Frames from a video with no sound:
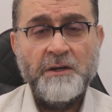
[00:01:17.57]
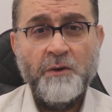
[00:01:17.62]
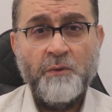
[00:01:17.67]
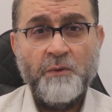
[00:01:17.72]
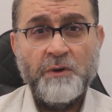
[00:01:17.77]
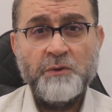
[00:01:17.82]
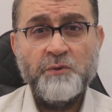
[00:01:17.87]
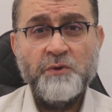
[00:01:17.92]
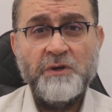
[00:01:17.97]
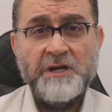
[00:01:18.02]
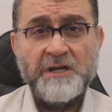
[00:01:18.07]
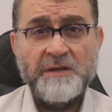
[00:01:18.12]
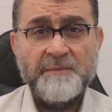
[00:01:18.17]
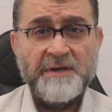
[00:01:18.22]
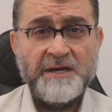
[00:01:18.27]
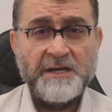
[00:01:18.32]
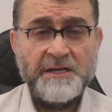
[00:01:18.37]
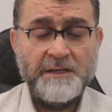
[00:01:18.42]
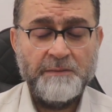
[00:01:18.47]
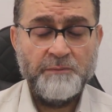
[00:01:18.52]

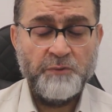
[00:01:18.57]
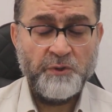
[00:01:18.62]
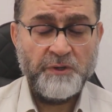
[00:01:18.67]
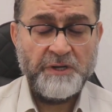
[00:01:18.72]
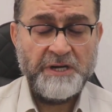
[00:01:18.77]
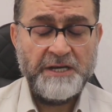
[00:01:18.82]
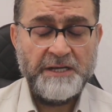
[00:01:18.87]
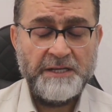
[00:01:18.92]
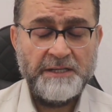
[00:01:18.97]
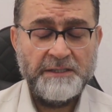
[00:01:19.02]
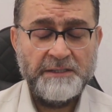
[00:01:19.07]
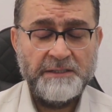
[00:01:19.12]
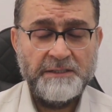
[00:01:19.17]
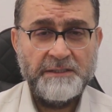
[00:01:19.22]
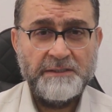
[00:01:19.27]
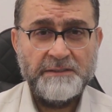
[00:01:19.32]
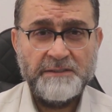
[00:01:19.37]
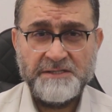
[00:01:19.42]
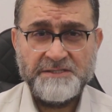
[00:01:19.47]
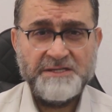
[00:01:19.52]
وكلما كبرنا
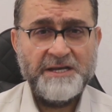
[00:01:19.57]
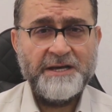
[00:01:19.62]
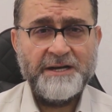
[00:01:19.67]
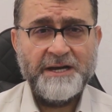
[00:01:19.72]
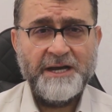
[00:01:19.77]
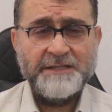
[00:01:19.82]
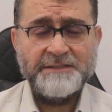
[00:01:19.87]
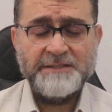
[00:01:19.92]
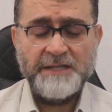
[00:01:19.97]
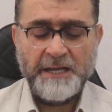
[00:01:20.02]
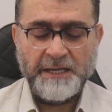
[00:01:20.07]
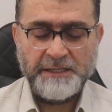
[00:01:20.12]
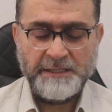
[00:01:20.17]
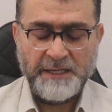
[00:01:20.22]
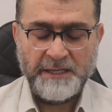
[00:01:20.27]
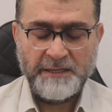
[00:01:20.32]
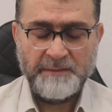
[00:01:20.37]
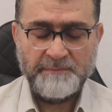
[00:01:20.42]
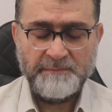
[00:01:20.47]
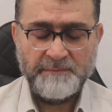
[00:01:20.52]
تسارعت
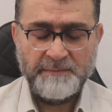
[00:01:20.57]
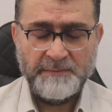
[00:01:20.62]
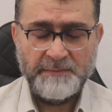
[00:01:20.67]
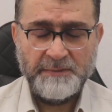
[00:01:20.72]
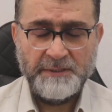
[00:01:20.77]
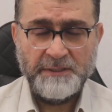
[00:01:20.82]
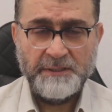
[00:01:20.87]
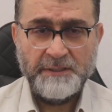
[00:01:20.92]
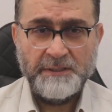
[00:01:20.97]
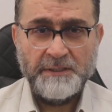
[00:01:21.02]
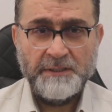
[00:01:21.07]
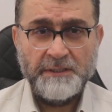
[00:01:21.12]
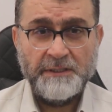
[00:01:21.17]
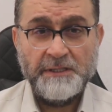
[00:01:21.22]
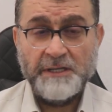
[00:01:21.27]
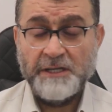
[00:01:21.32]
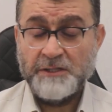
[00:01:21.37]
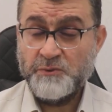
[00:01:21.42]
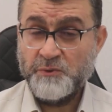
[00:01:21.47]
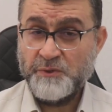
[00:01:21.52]
الأيام
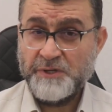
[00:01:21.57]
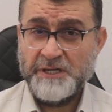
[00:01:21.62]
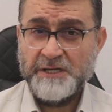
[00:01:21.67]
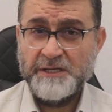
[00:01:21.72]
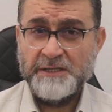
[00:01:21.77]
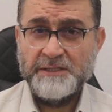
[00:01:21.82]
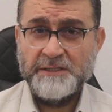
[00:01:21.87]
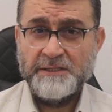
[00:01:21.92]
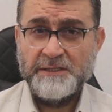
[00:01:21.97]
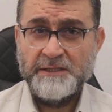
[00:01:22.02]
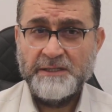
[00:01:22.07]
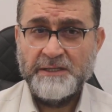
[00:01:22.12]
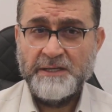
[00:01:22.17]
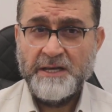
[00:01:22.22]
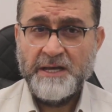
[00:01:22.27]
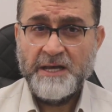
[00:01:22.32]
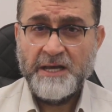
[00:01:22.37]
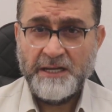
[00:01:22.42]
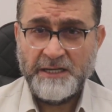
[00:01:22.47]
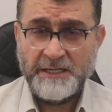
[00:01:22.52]
يا ترى
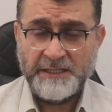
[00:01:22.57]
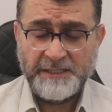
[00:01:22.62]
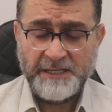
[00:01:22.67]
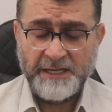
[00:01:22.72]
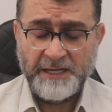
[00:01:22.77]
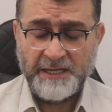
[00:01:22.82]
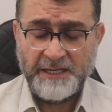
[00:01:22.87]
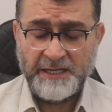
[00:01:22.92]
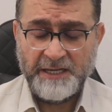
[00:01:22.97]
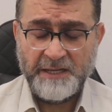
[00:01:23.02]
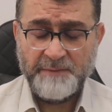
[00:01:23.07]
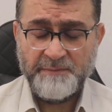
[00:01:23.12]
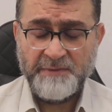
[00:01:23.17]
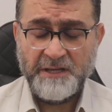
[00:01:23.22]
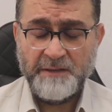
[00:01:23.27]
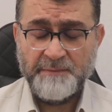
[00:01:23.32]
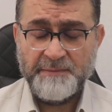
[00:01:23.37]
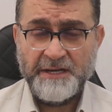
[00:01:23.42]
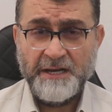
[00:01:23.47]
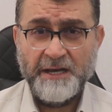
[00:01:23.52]
هل هي
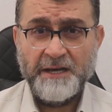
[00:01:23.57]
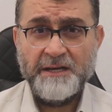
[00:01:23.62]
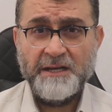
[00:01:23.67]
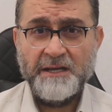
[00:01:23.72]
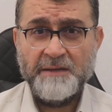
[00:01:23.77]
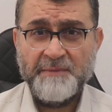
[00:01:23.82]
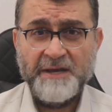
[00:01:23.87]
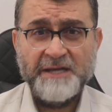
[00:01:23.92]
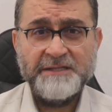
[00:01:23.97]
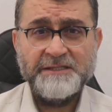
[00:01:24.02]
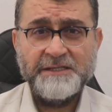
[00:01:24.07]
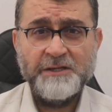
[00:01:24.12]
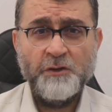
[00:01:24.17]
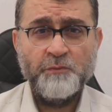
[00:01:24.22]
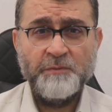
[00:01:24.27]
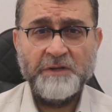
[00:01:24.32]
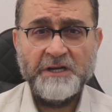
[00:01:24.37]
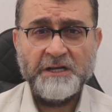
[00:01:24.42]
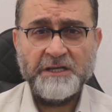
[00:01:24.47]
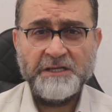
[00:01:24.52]
علامة من علامات
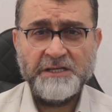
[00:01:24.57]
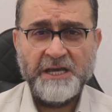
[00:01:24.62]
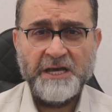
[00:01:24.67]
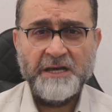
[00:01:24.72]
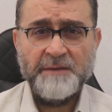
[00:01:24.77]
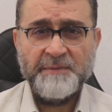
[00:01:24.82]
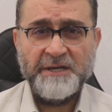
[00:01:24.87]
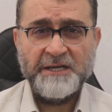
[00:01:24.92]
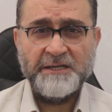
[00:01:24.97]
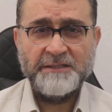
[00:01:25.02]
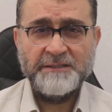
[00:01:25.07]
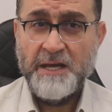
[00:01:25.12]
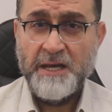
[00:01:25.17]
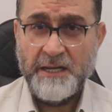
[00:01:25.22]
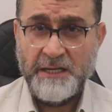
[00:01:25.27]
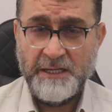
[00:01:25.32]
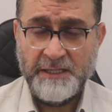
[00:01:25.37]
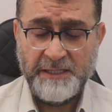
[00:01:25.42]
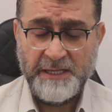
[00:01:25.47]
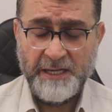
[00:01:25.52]
يوم القيامة؟
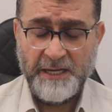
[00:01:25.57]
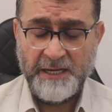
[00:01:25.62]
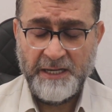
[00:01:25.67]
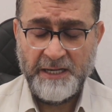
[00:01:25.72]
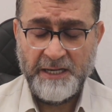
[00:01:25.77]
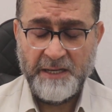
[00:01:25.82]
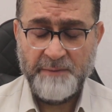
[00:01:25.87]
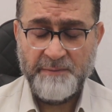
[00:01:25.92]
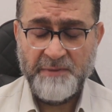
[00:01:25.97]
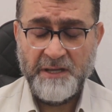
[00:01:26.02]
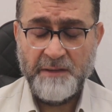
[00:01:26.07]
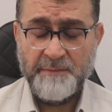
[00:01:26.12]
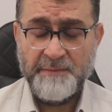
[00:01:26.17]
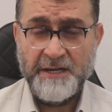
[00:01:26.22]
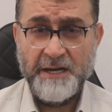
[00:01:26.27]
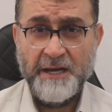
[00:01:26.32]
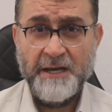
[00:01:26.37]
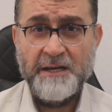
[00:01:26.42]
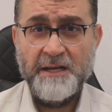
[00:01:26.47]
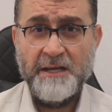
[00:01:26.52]
هل هي علامة من
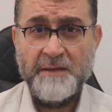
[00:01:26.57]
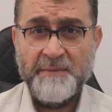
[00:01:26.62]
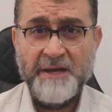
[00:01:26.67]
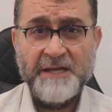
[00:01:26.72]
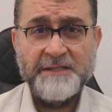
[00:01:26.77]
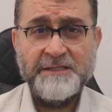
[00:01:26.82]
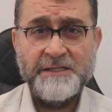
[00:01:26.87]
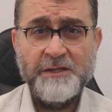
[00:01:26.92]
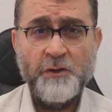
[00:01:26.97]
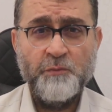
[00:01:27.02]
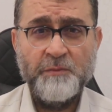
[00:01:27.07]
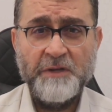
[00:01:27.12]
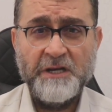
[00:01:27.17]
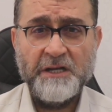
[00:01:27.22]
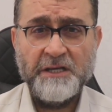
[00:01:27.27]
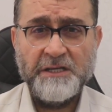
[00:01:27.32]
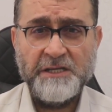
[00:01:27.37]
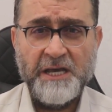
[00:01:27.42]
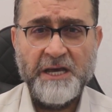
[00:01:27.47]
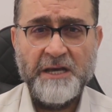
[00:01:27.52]
علامات يوم
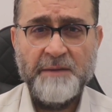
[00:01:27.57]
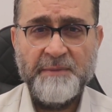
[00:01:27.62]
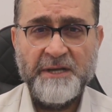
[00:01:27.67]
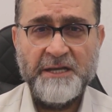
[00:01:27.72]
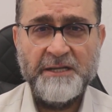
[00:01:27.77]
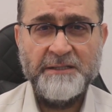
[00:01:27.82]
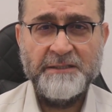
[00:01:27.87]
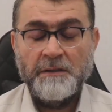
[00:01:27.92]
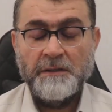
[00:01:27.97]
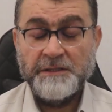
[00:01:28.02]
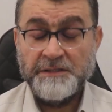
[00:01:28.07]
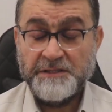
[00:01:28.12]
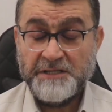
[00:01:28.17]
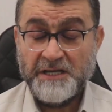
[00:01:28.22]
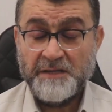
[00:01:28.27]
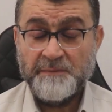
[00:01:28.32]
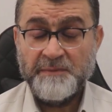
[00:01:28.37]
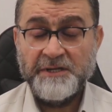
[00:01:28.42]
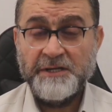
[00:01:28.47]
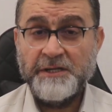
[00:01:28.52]
القيامة؟
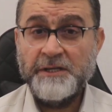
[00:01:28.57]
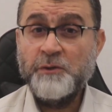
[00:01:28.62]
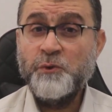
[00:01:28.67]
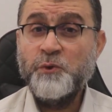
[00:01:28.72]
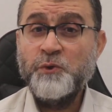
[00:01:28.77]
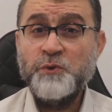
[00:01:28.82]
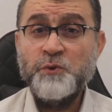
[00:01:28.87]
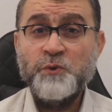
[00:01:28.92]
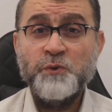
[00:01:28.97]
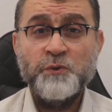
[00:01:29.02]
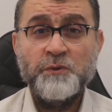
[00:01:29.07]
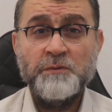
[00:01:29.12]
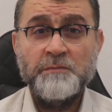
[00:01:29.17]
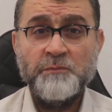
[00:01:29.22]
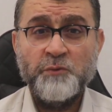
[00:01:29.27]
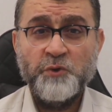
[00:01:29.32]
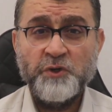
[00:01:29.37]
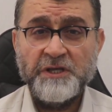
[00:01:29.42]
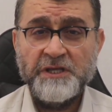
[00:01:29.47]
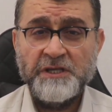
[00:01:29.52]
انتابني هدوء
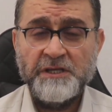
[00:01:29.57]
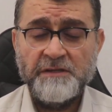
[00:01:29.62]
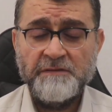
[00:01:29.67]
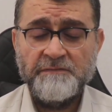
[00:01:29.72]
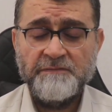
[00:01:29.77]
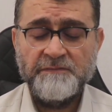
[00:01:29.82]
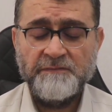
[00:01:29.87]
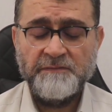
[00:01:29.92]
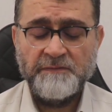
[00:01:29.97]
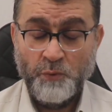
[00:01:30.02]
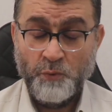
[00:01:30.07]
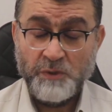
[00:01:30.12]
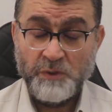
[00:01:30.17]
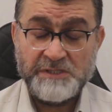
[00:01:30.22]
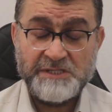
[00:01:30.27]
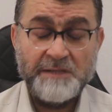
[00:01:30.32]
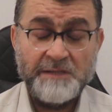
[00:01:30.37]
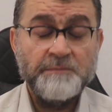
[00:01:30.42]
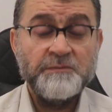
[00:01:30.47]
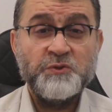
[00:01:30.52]
مخيف
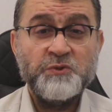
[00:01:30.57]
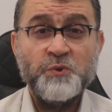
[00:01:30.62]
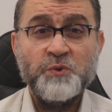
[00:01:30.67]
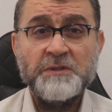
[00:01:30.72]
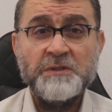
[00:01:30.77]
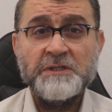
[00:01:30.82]
وصمت